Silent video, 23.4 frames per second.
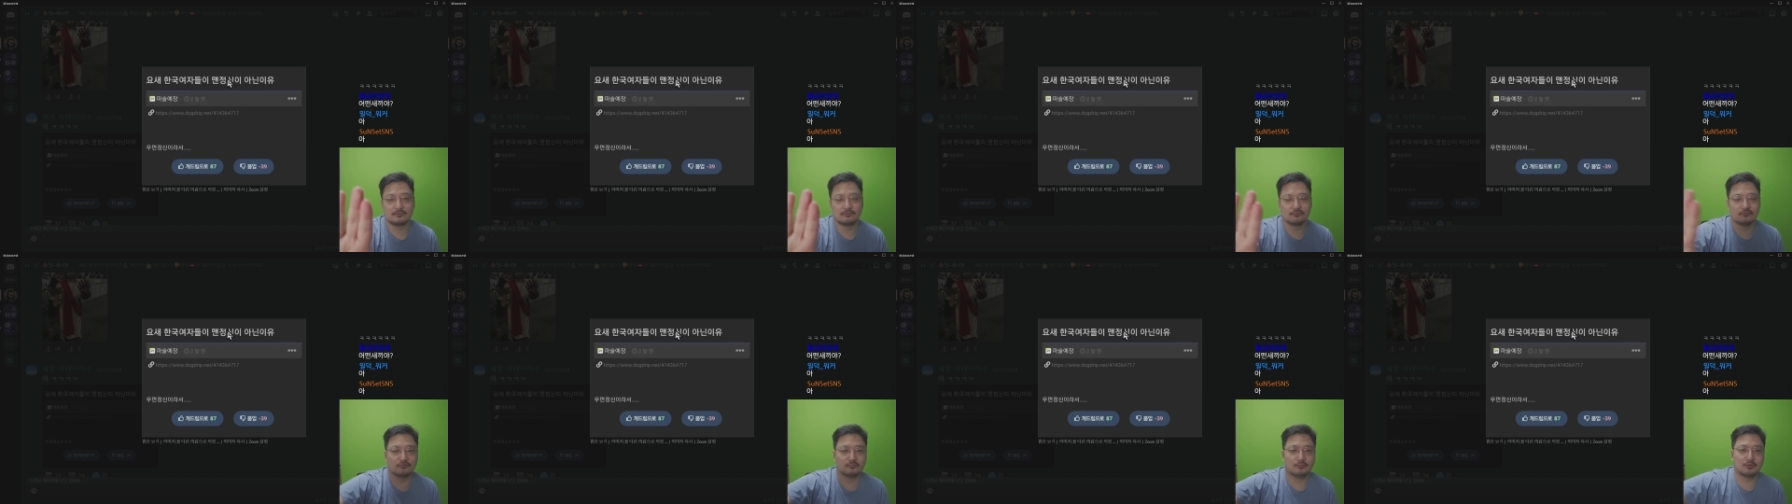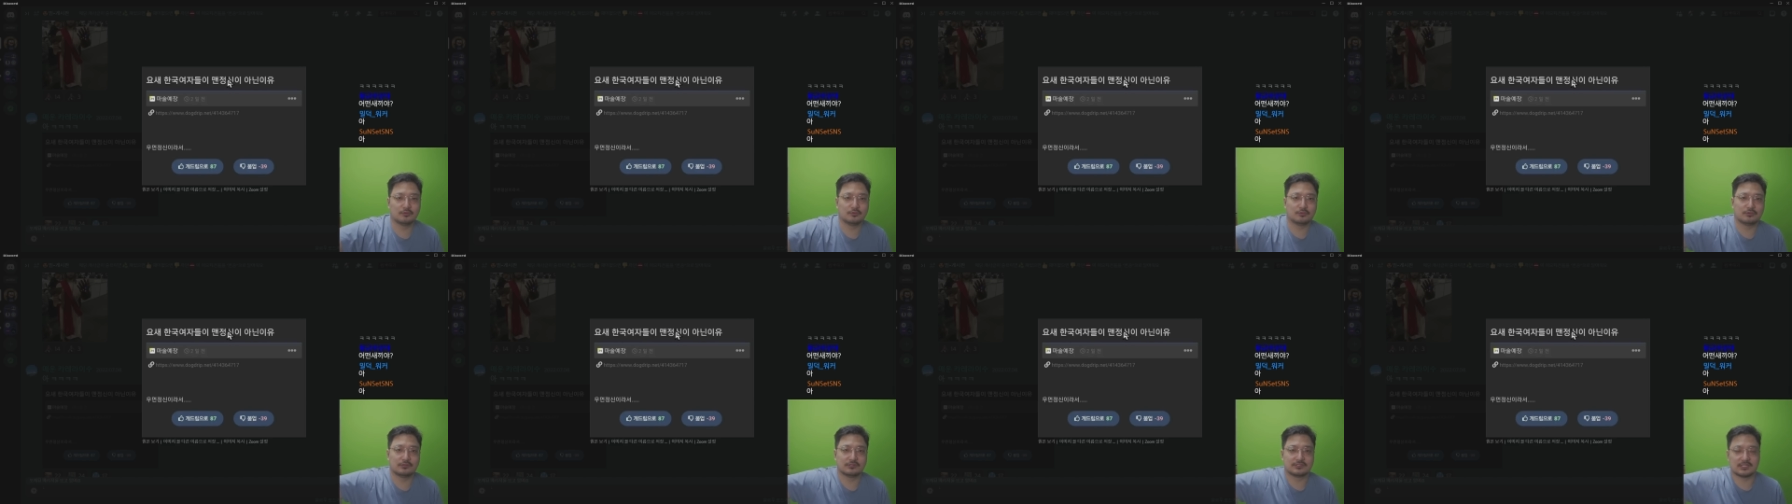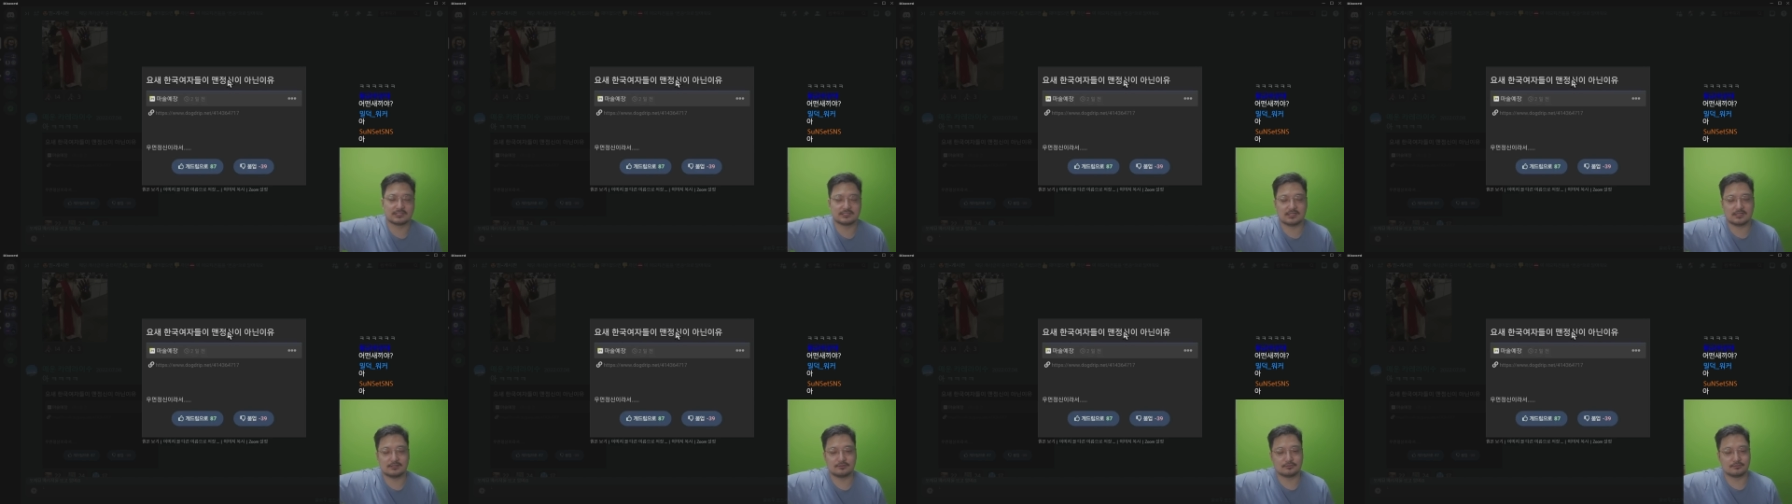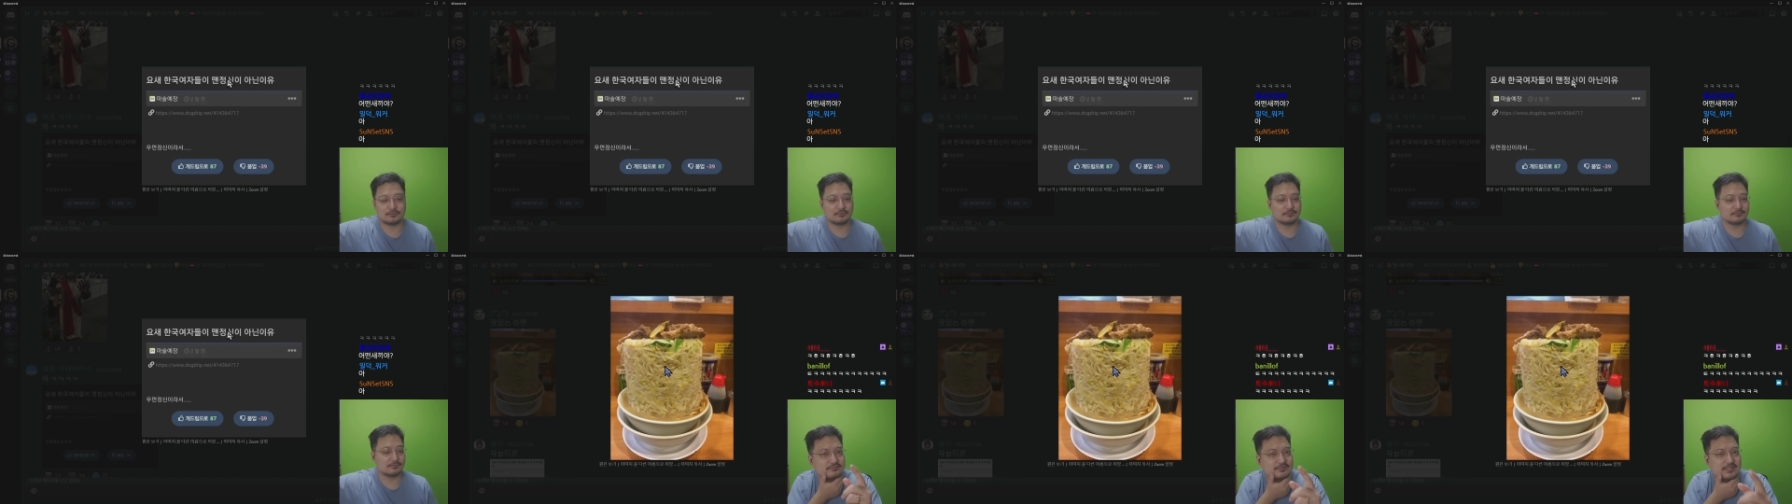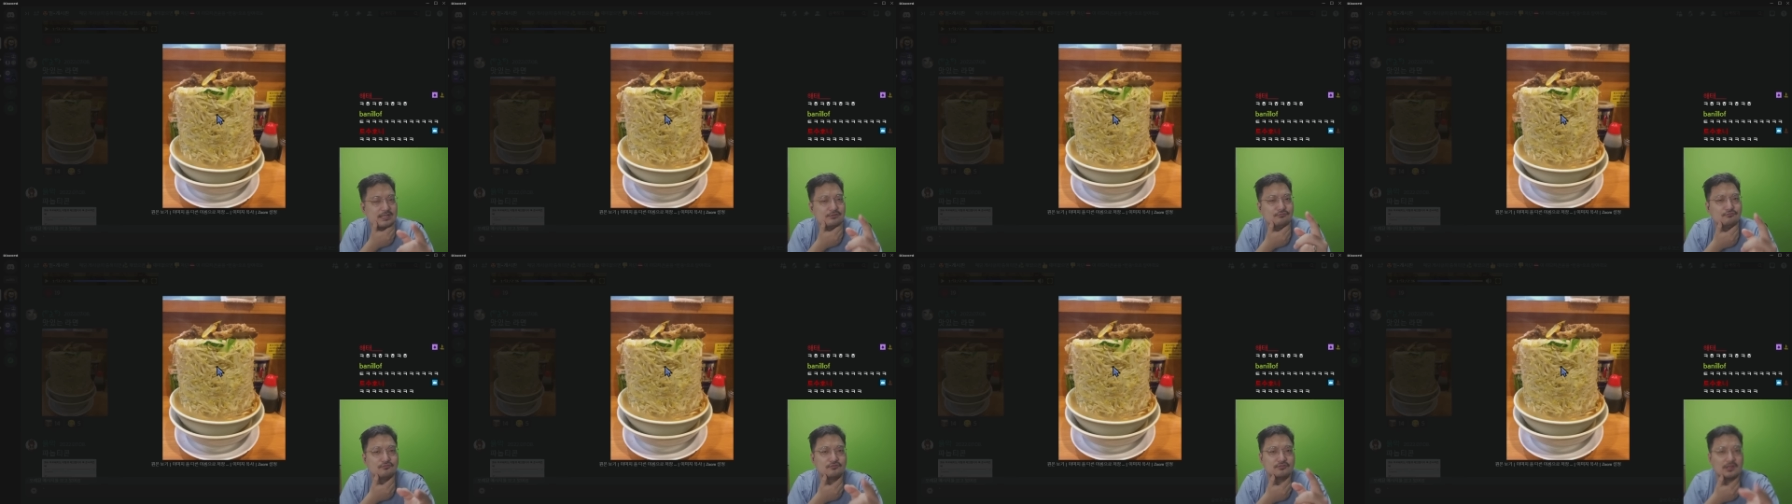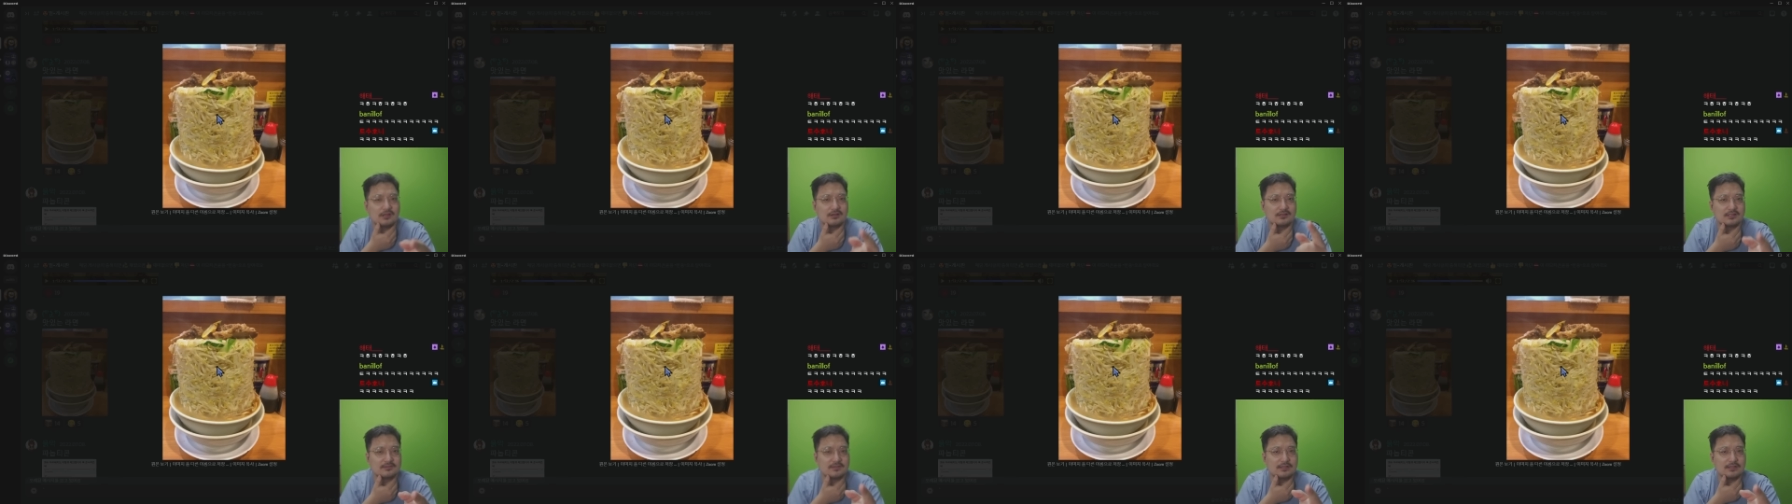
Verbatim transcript: 우먼홀을 찾아가도록. 쌀국수가 그래.